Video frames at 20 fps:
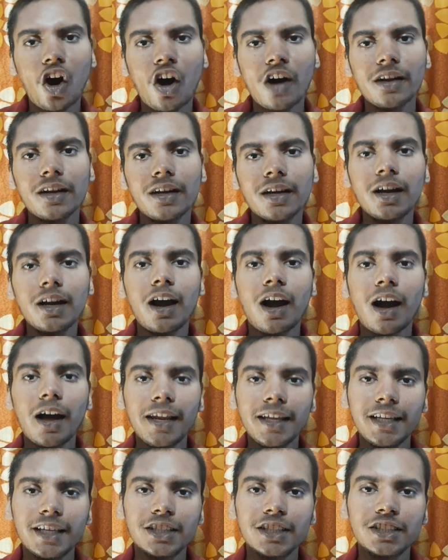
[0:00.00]
और
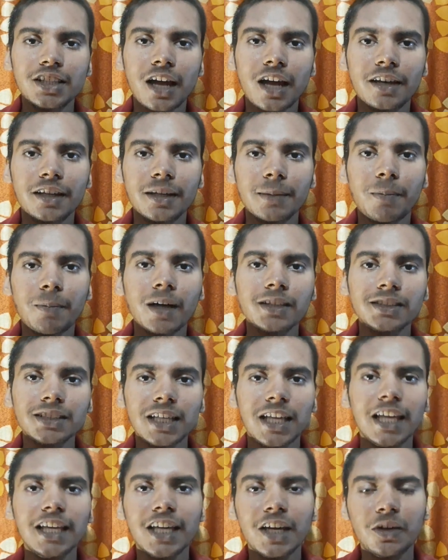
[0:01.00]
हर एक इंसान के पास
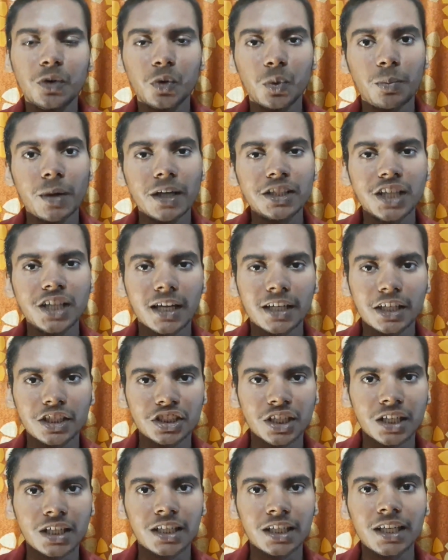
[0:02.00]
एक एक रुपए जाने
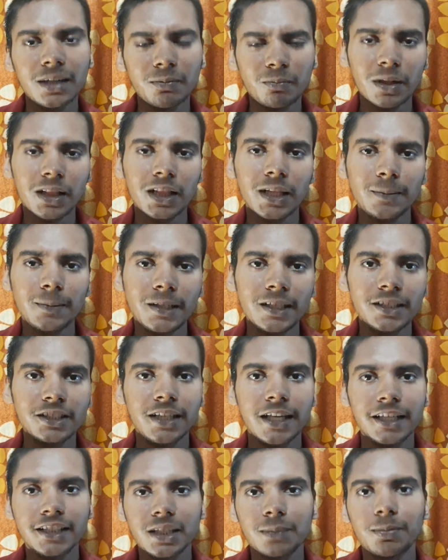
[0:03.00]
चाहिए मतलब कि इस
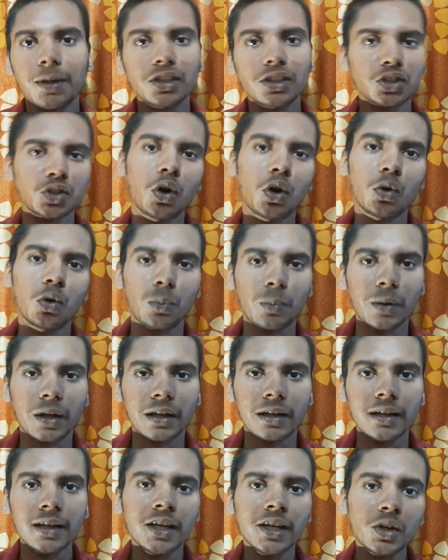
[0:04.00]
देश के पास सौ रुपए
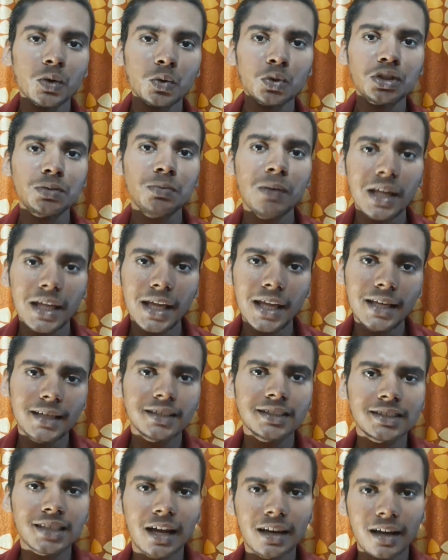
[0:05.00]
है उसमें एक
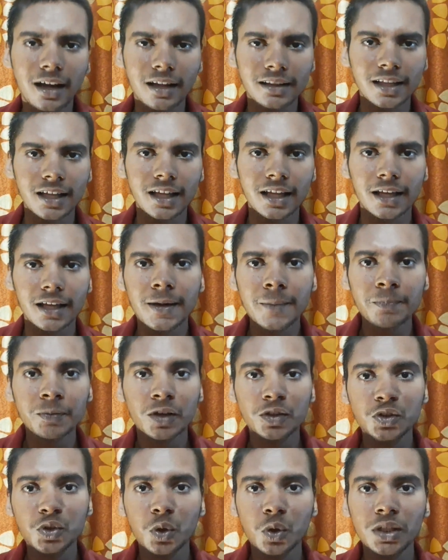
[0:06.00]
इंसान आता है
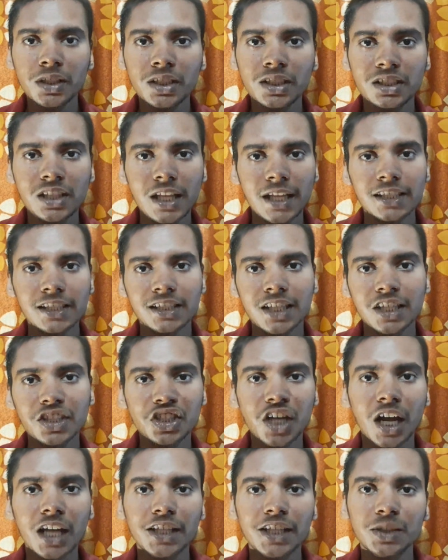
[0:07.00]
जो इस देश से
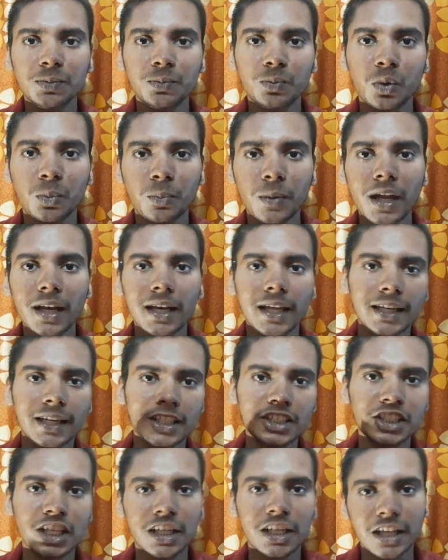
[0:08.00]
चालीस रुपया
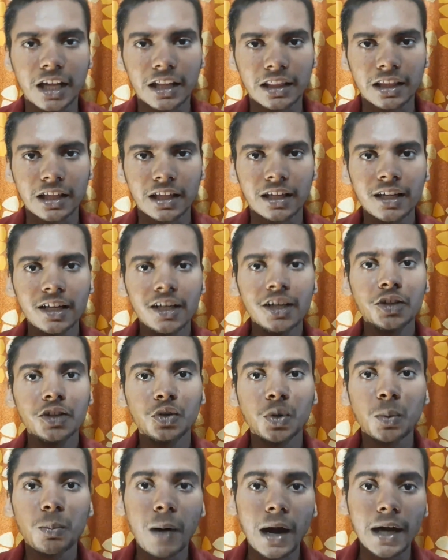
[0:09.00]
लेके चले जाता है
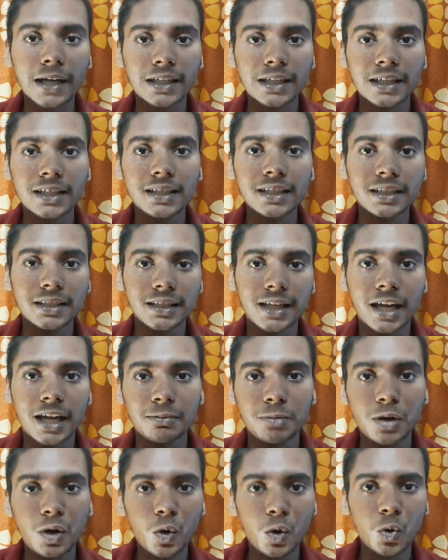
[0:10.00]
तो बाकी
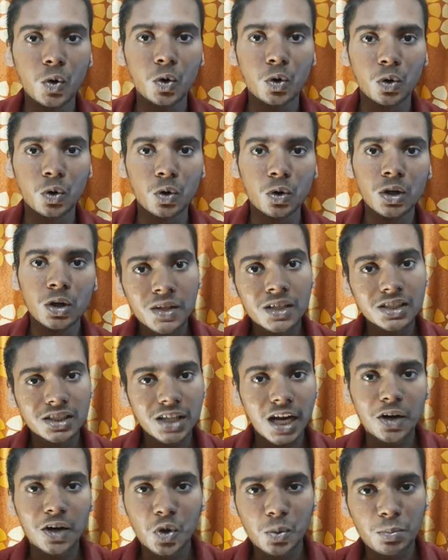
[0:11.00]
निन्यानवे लोगों को
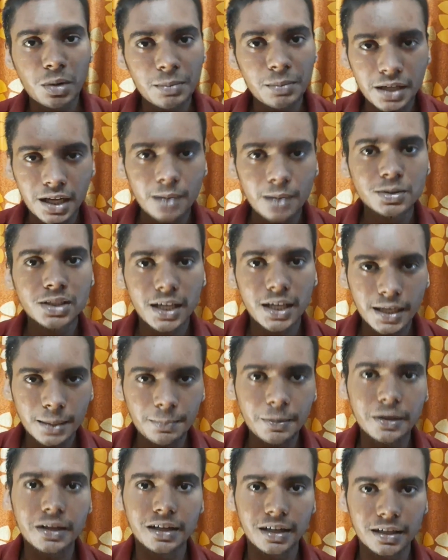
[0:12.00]
साठ रुपये में काम चलाना
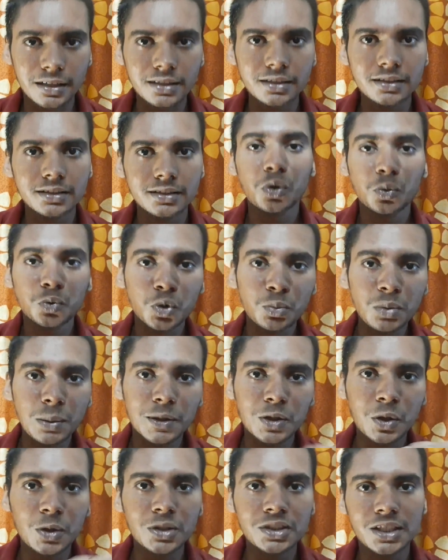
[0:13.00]
पड़ेगा ना तुम भी
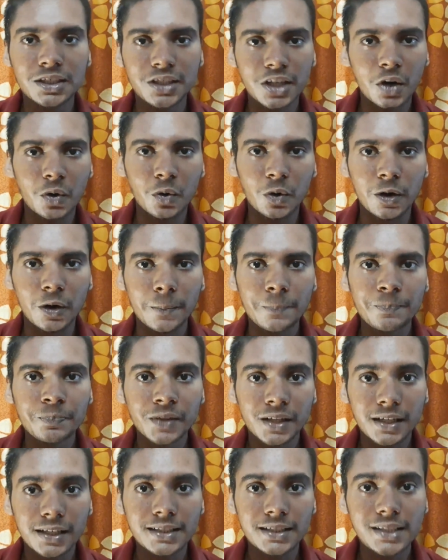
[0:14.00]
बताओ इससे क्या होगा
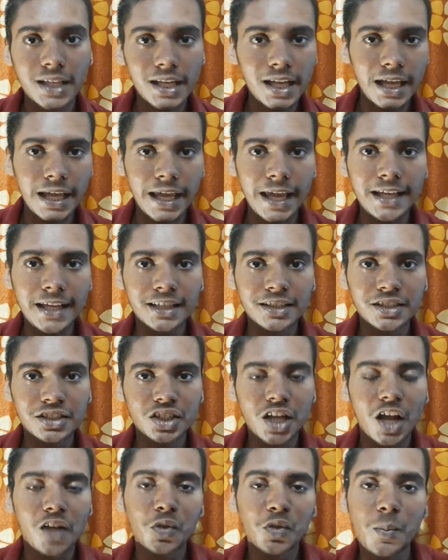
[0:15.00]
इससे एक
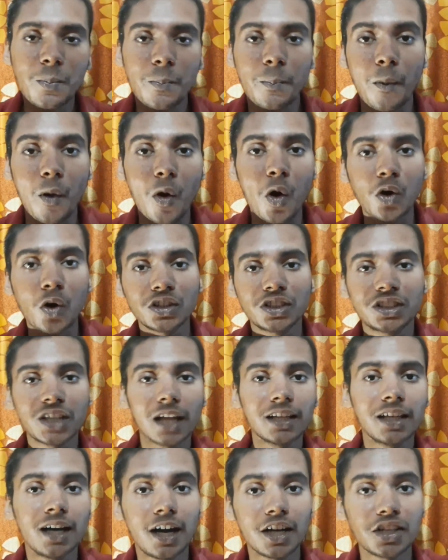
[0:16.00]
इंसान तो बहुत
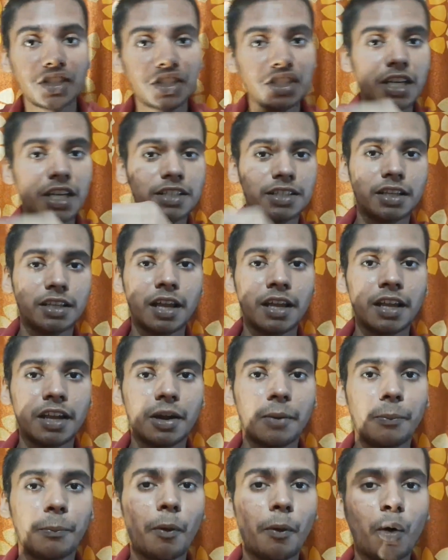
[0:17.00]
ज़्यादा अच्छे से
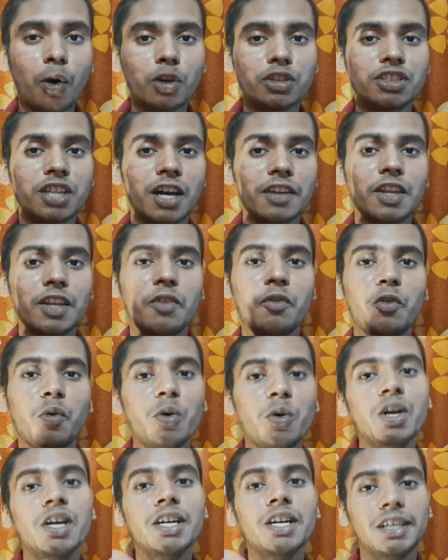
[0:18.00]
रहेगा बहुत ज़्यादा
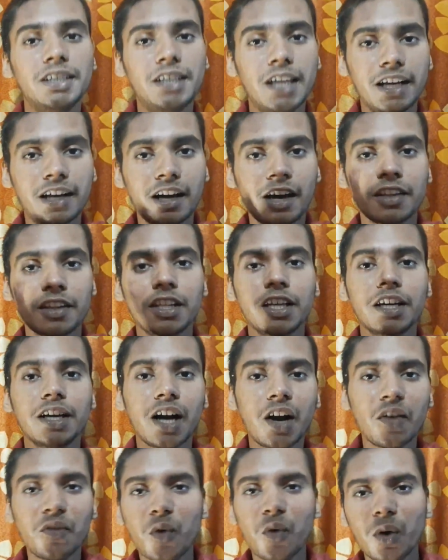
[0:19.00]
वो ये
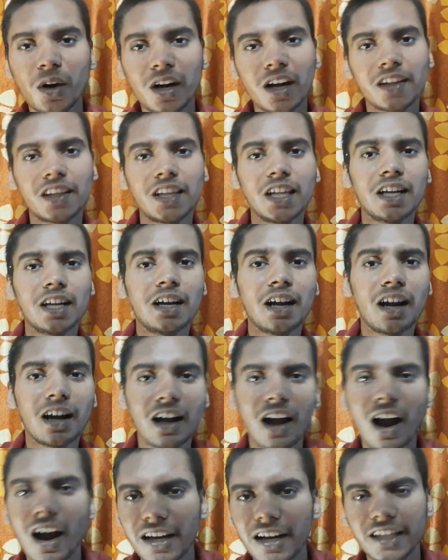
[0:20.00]
खरीदेगा वो खरीदेगा
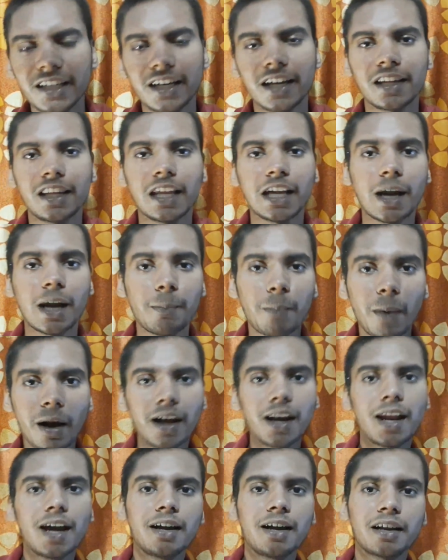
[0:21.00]
गाड़ी खरीदेगा
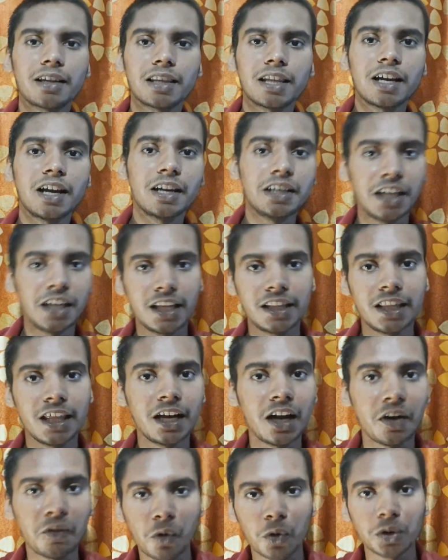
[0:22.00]
बंगला खरीदेगा ये
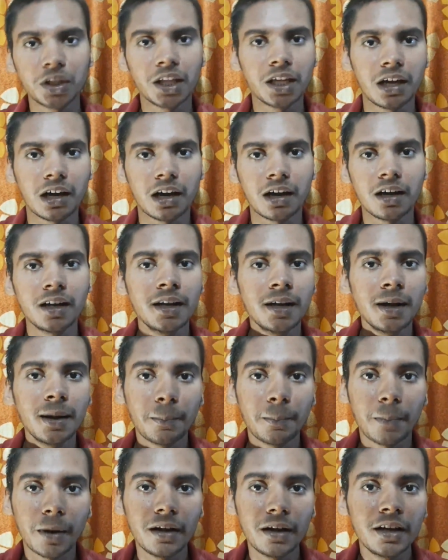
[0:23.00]
देगा वो देगा
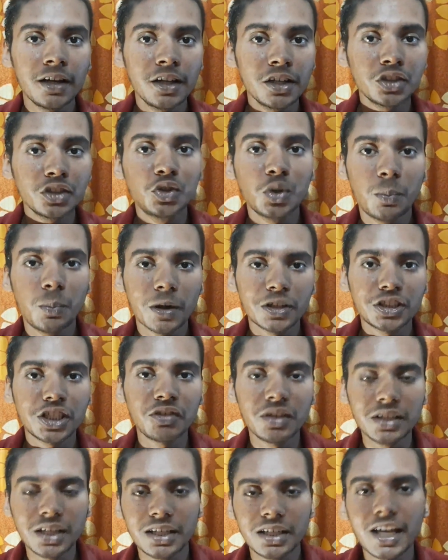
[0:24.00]
पर जो बचे
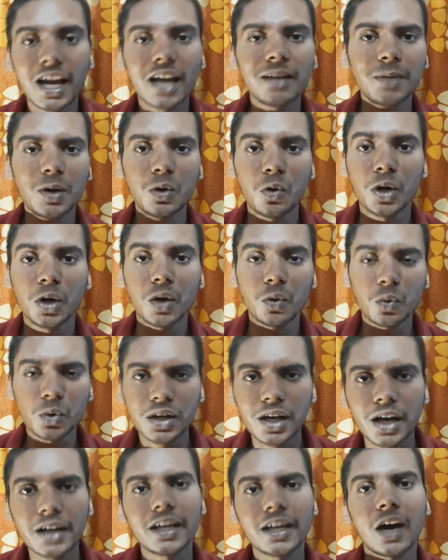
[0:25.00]
हुए निन्यानवे लोग हैं
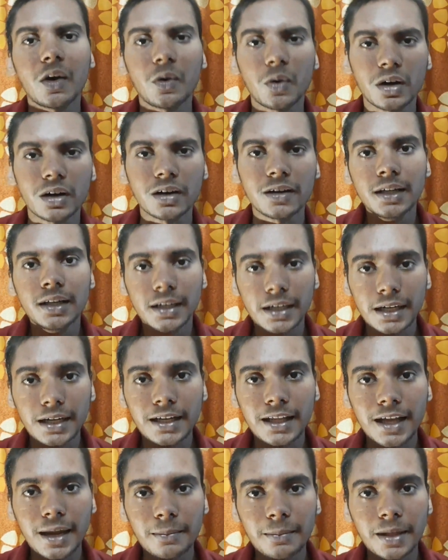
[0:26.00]
उनका क्या होगा
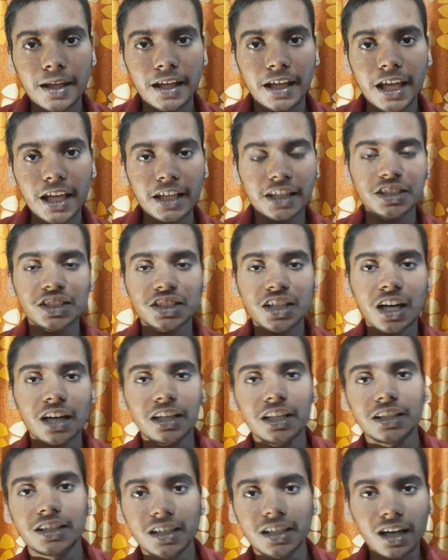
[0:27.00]
इंडिया में एक इंसान
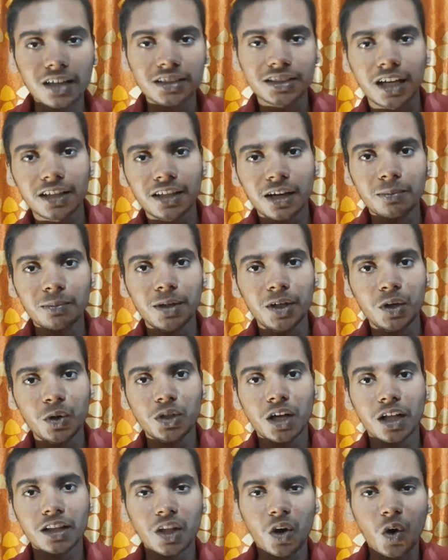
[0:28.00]
इतना ज़्यादा अमीर हो
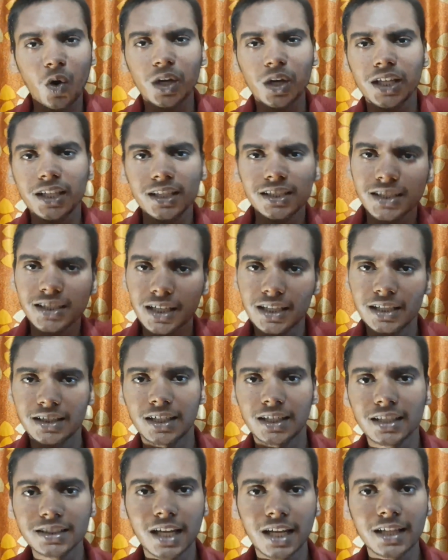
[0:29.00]
जाता है और एक इंसान
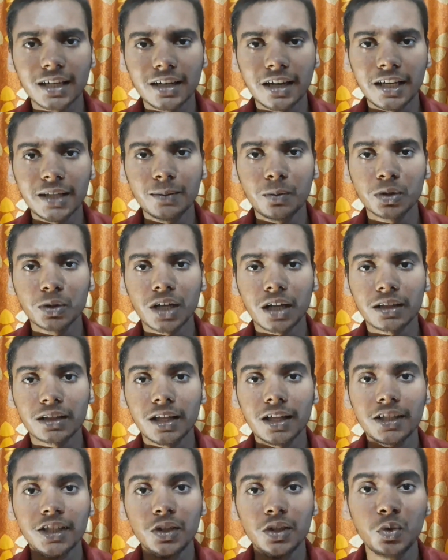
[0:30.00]
इतना ज़्यादा गरीब हो
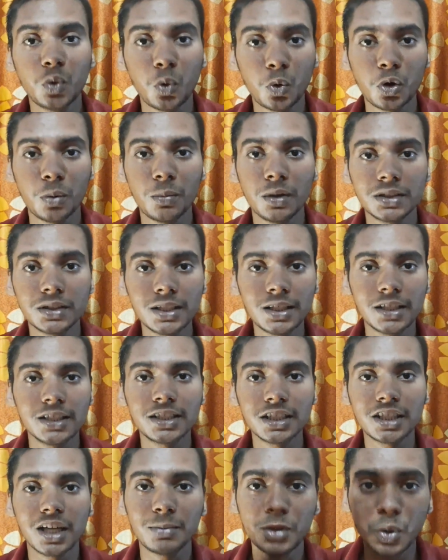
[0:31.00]
जाता है कि दोनों में से
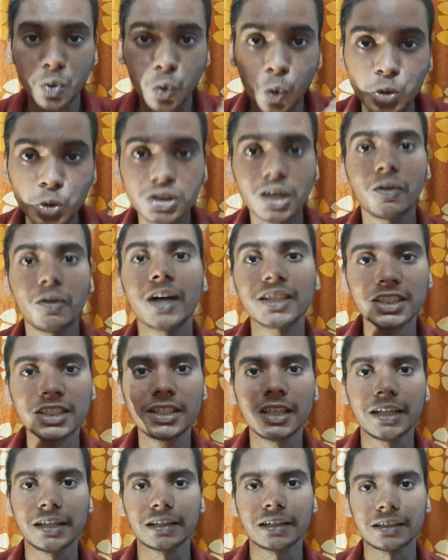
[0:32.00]
किसी का भी होश हवास
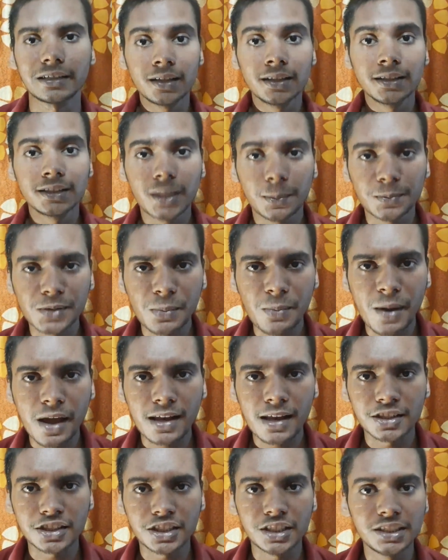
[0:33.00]
ही नहीं है सबसे
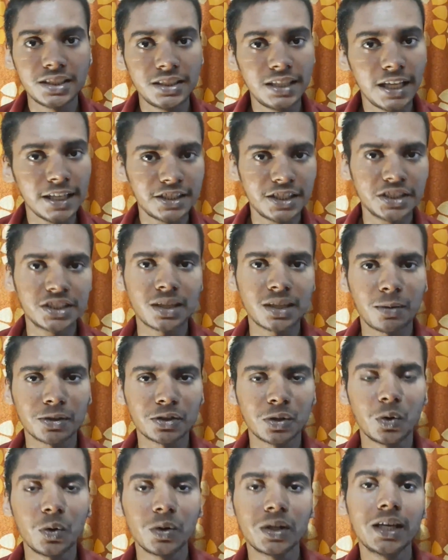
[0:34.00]
पहला चीज़ ये चीज़
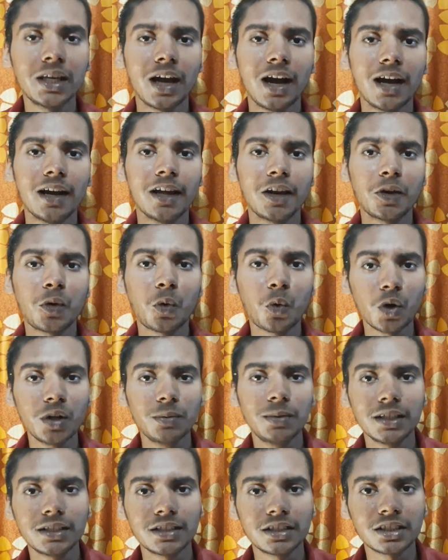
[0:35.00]
समझ लो कि अगर कोई
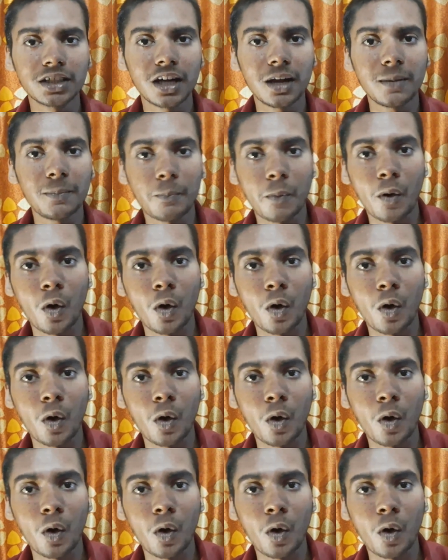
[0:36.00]
भी इंसान